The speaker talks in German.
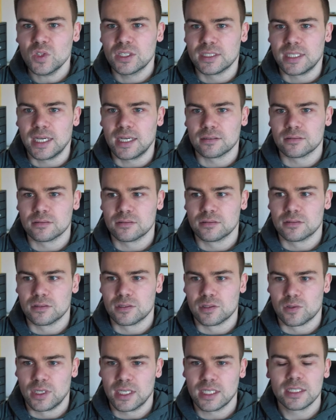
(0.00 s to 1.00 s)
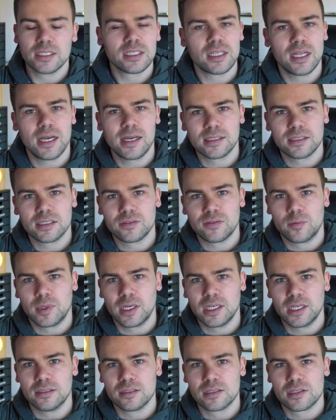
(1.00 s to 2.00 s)
ja, solange die Klage nicht
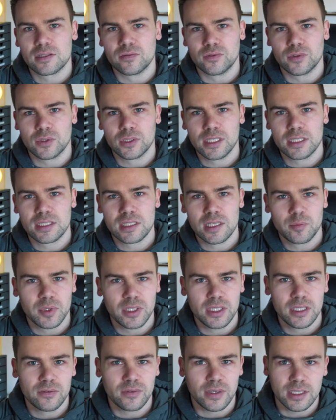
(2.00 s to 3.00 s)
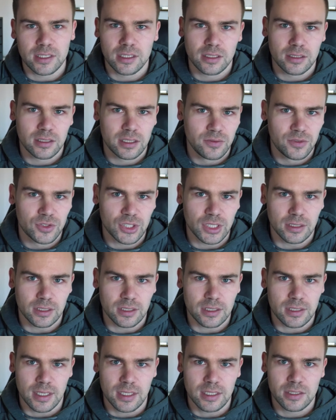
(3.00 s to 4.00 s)
vorbei ist, wird XRP weiter tief stehen.
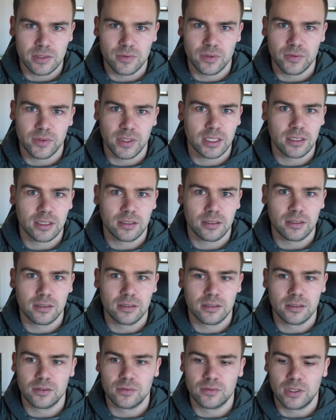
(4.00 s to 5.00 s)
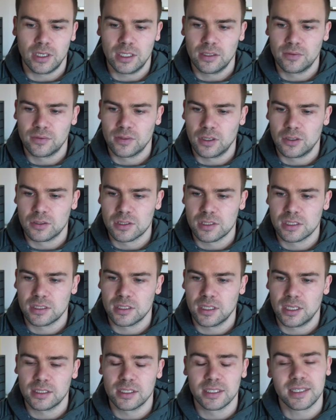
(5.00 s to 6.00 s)
Das heißt, wir werden äh, aller Voraussicht
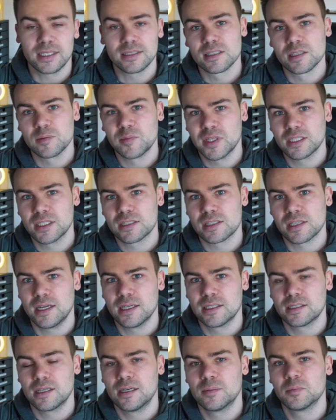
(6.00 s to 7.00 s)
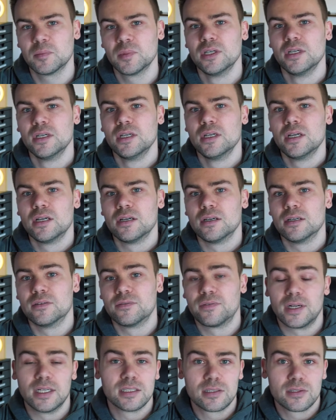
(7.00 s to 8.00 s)
nach eine ganze Menge Zeit haben, äh,
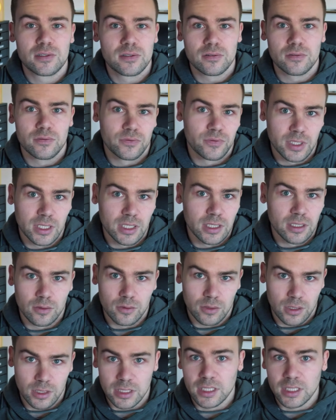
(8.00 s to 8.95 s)
falls wir oder